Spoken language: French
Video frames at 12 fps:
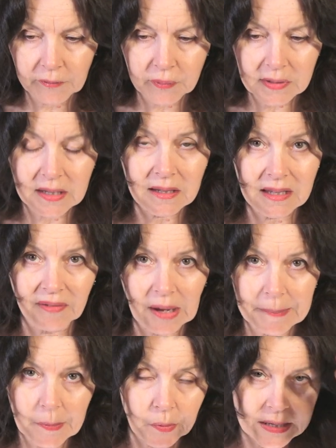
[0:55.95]
c'est
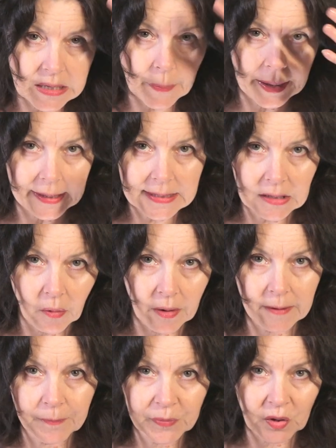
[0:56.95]
vraiment pour la séparation hein,